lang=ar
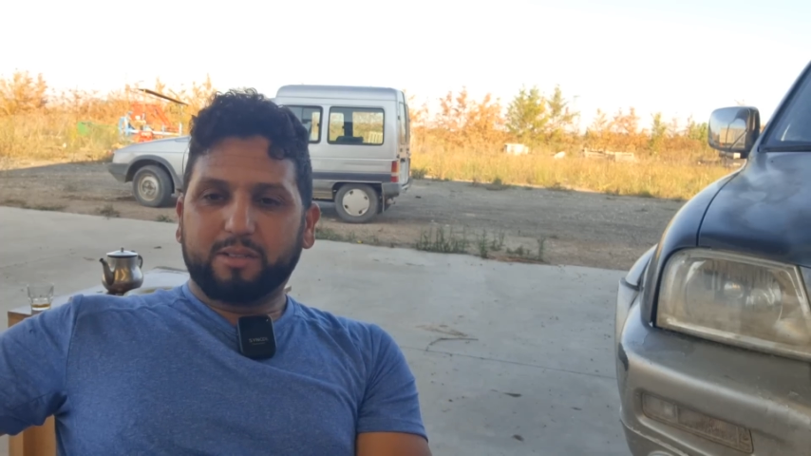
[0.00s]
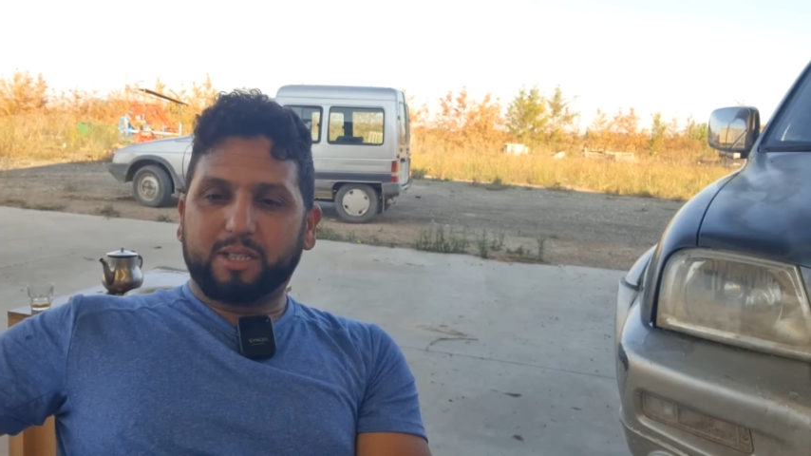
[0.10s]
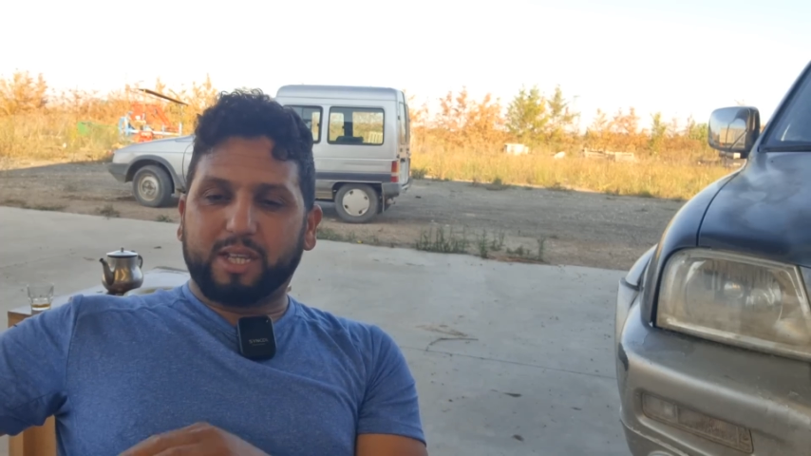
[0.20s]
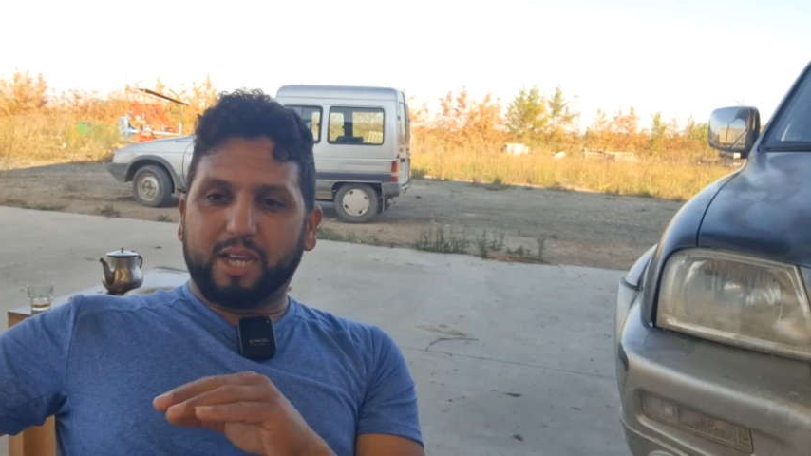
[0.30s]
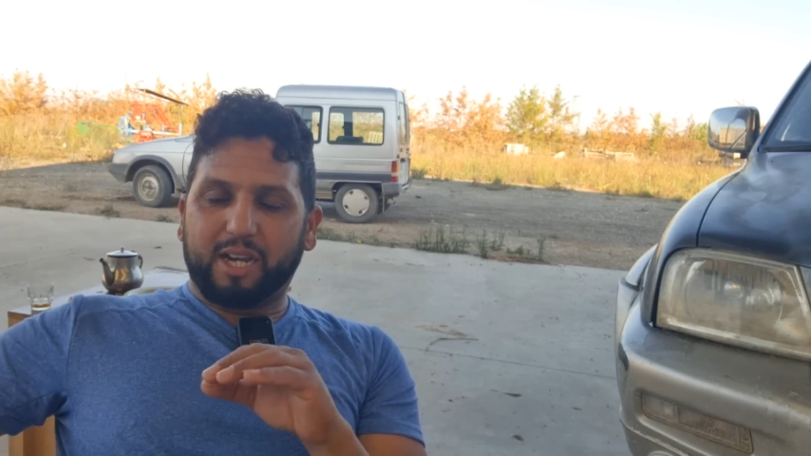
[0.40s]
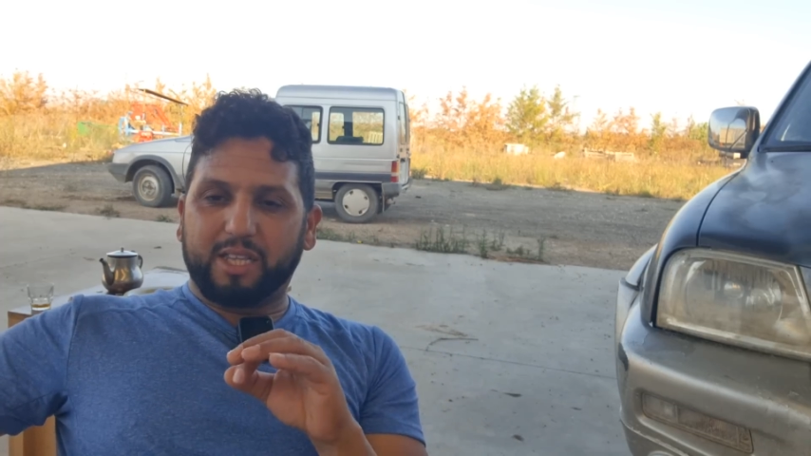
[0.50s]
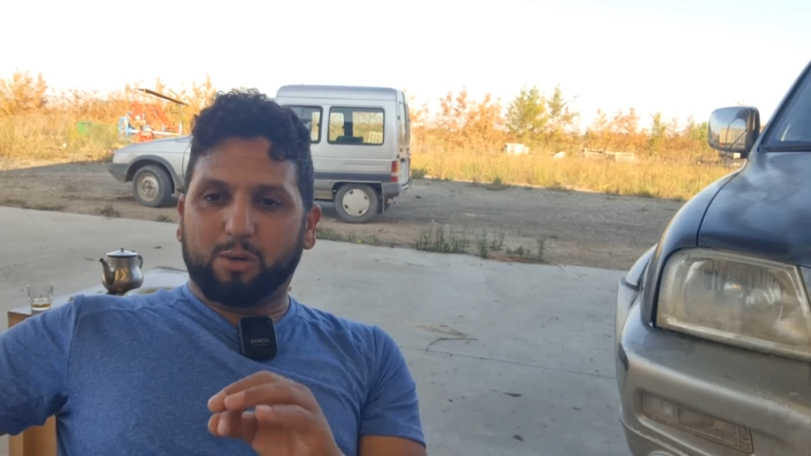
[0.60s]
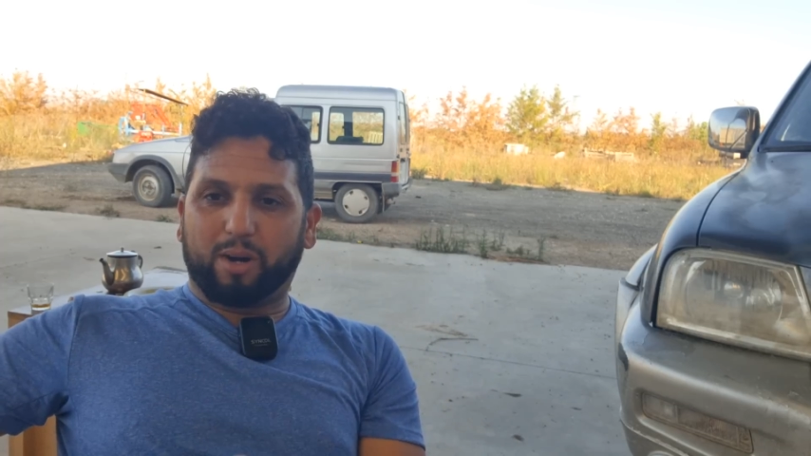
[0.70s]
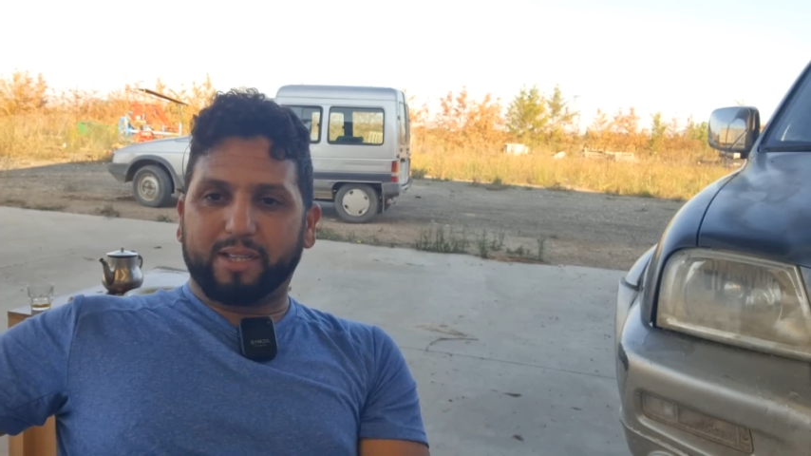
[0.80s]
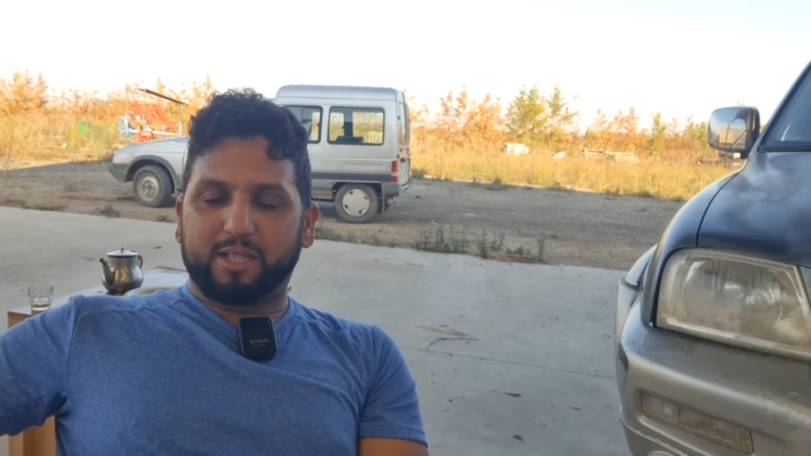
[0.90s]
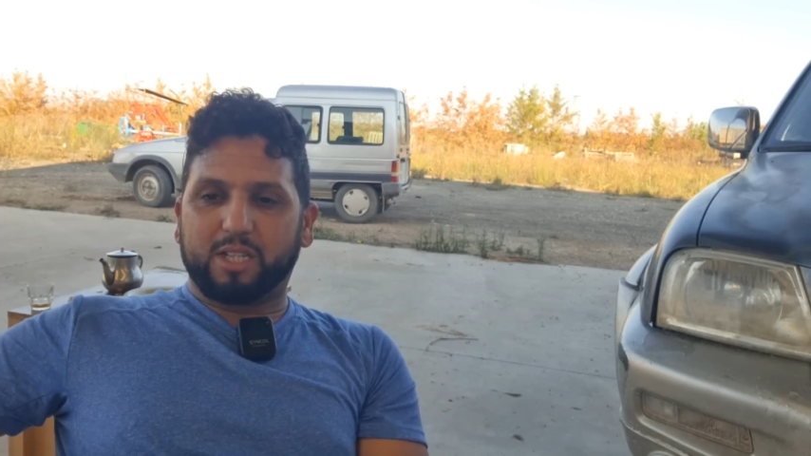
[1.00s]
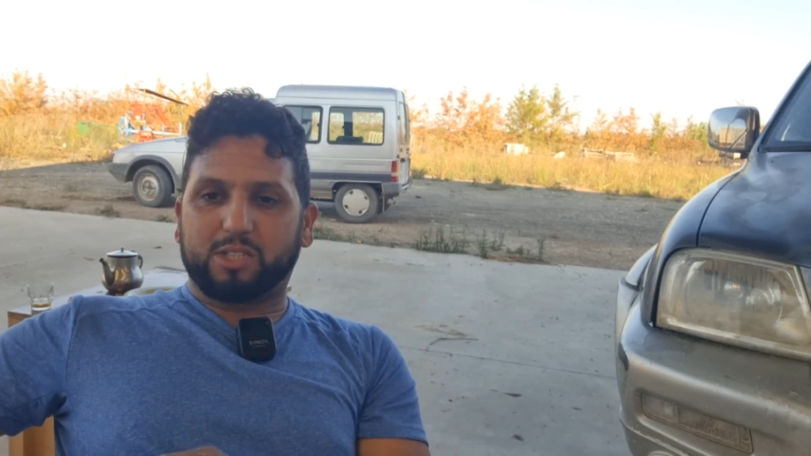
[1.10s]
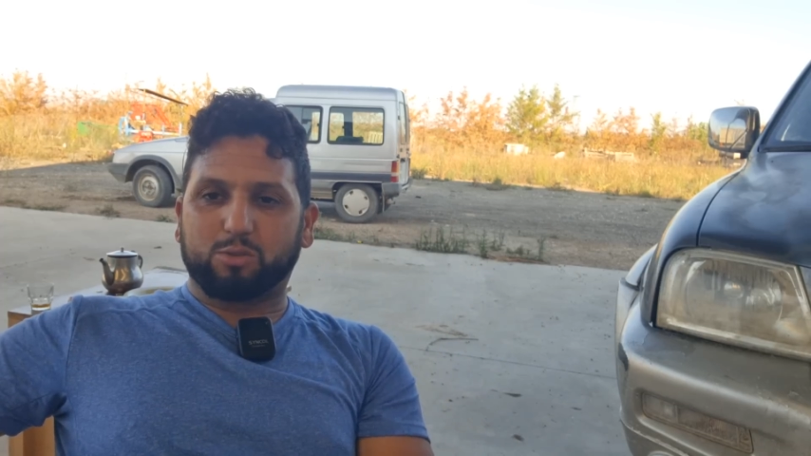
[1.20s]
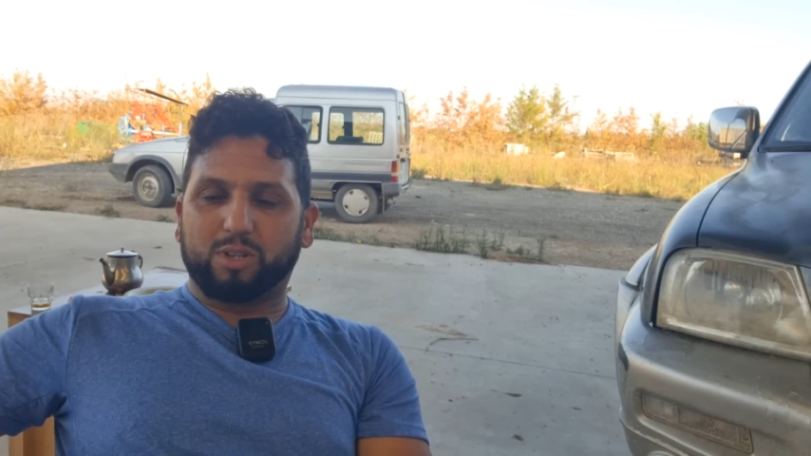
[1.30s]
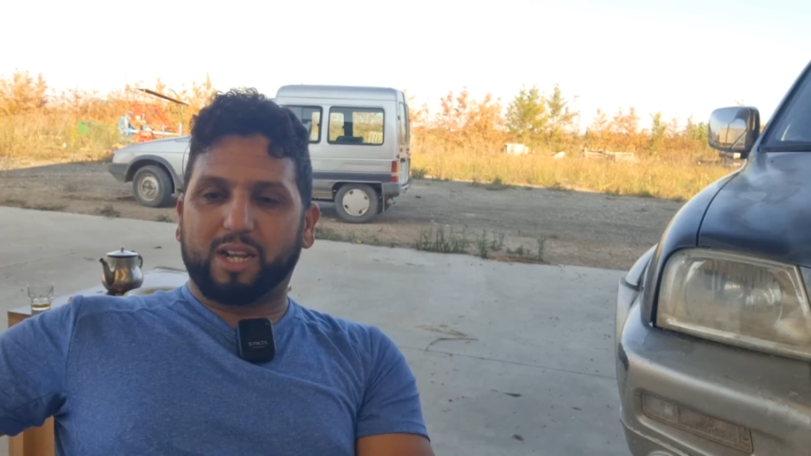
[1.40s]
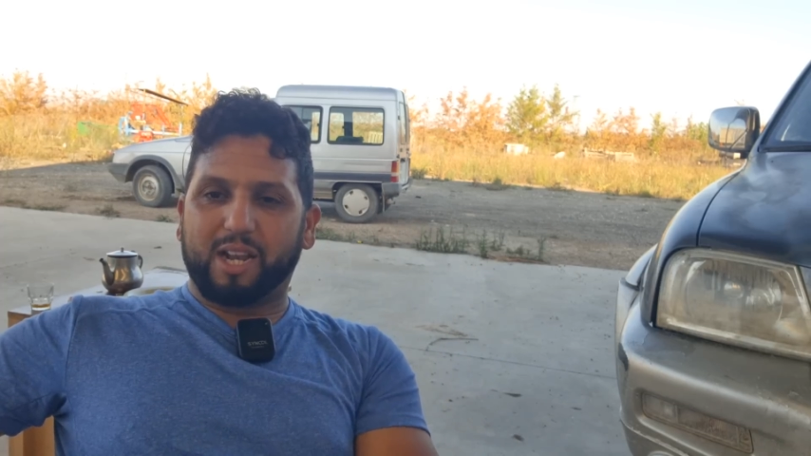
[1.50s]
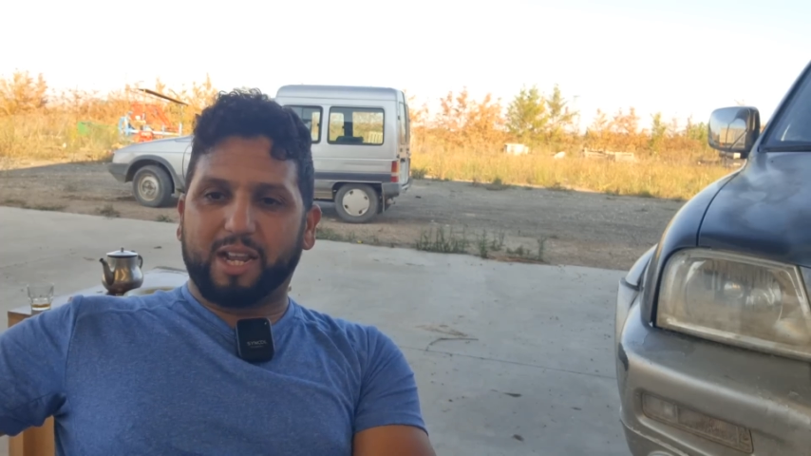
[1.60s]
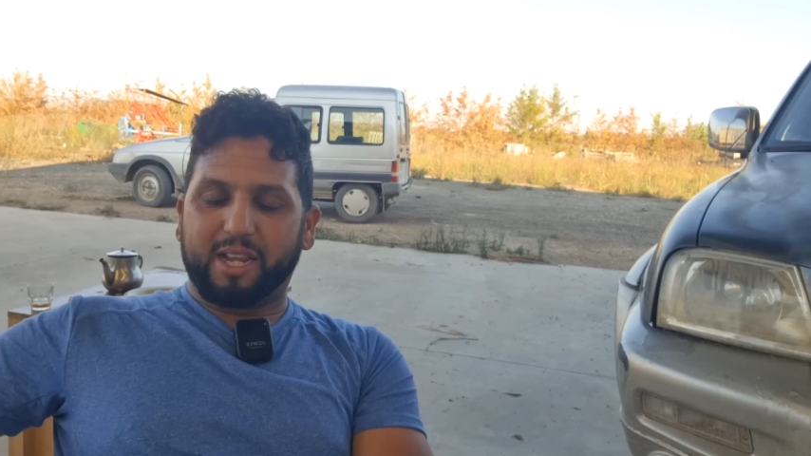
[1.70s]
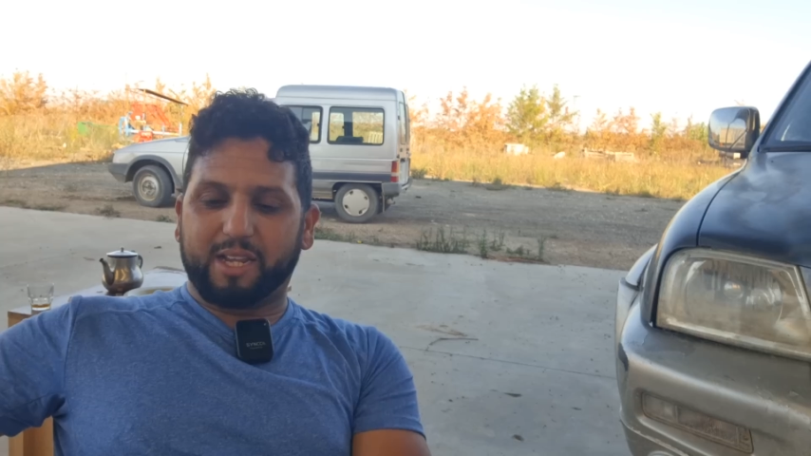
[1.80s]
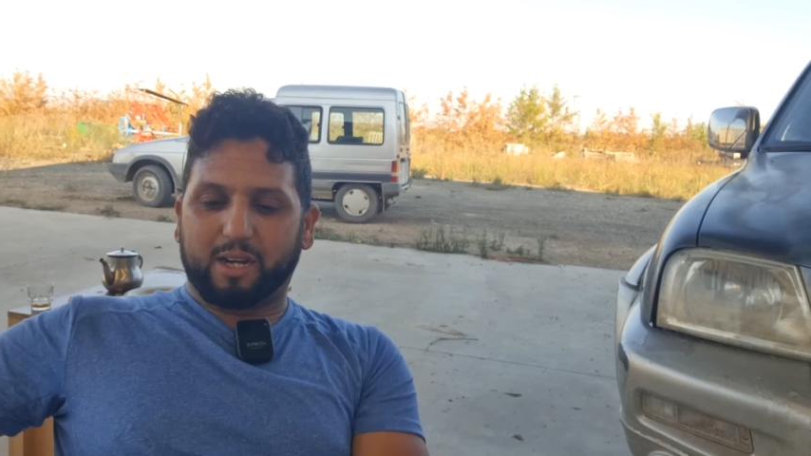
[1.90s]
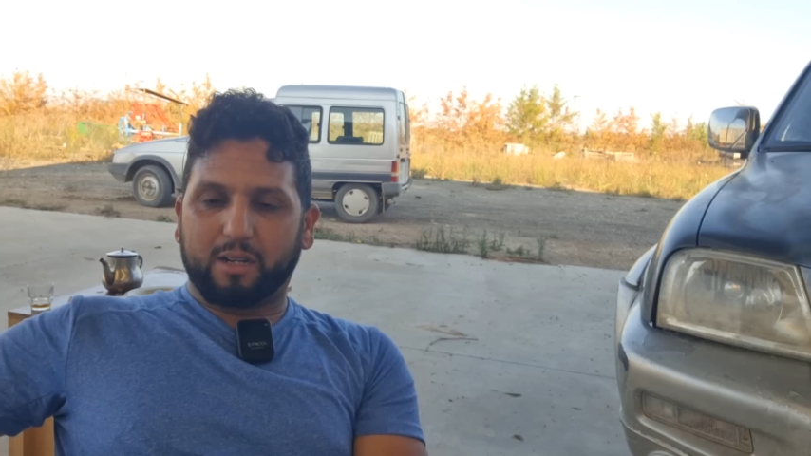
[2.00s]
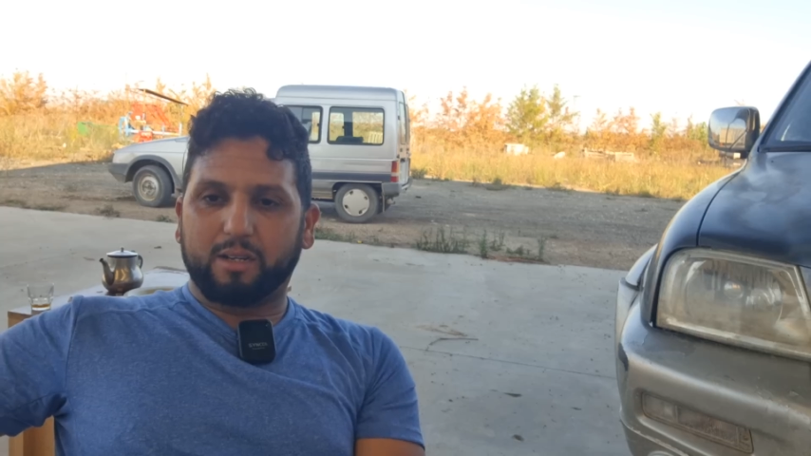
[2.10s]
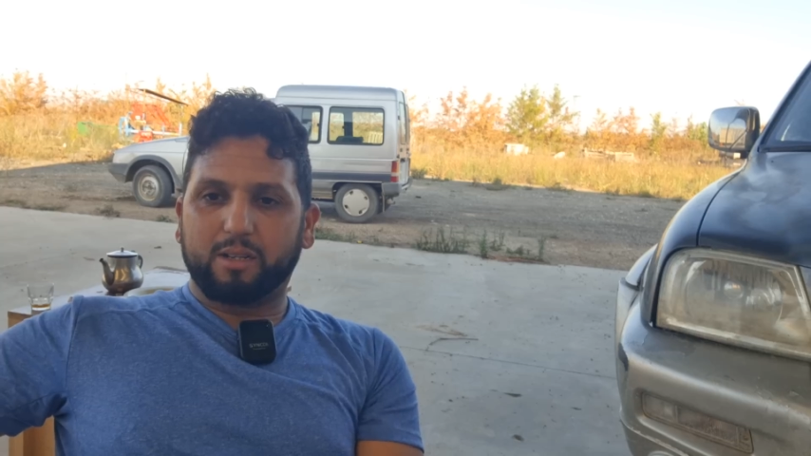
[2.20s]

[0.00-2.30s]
حتى هي عندها واحد السلاله اللي هي